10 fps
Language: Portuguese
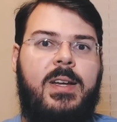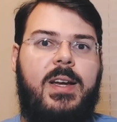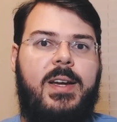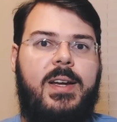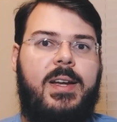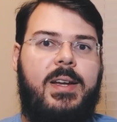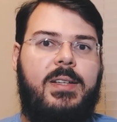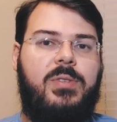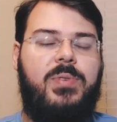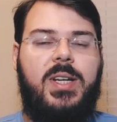É,
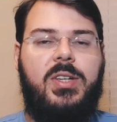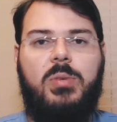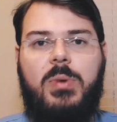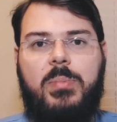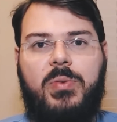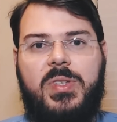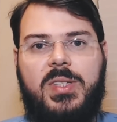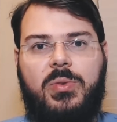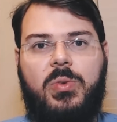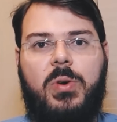diferente de uma
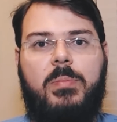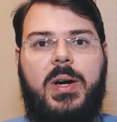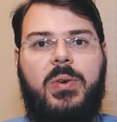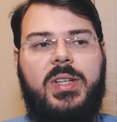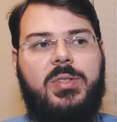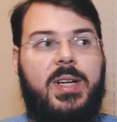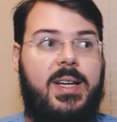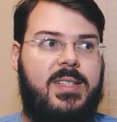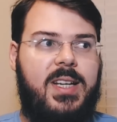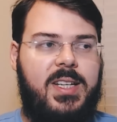profissão normal, que são
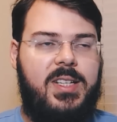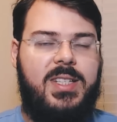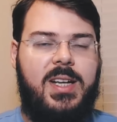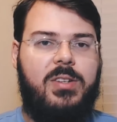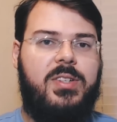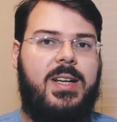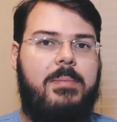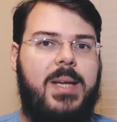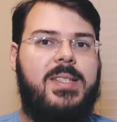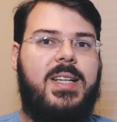aquelas que a gente tem na nossa
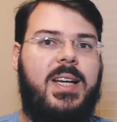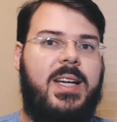cabeça, que a